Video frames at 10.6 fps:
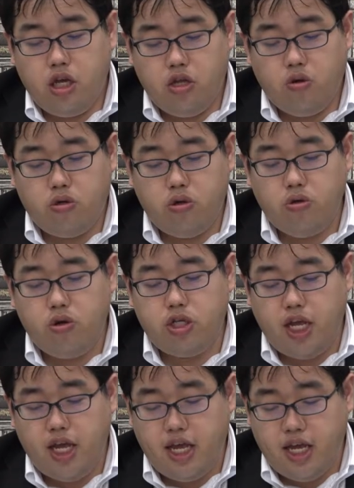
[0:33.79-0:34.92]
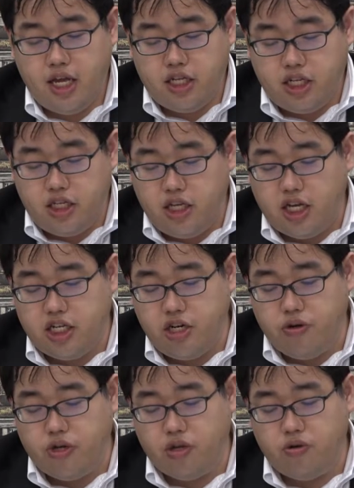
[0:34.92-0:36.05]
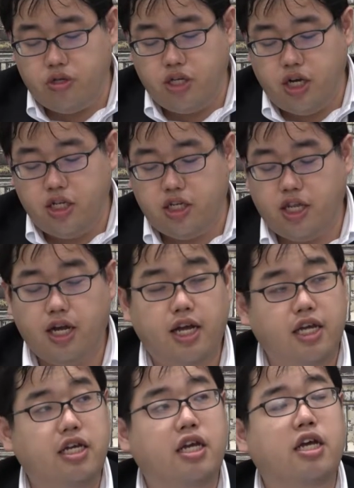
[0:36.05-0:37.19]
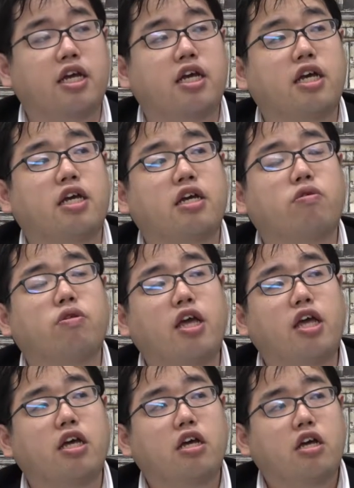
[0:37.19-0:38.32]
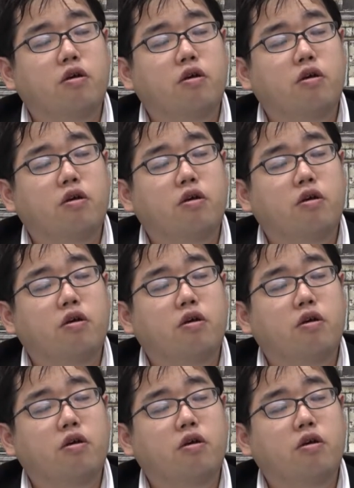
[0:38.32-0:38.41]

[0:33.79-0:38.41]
で、特徴として、えー、地図や資料などの出題率が高い、えー、ので、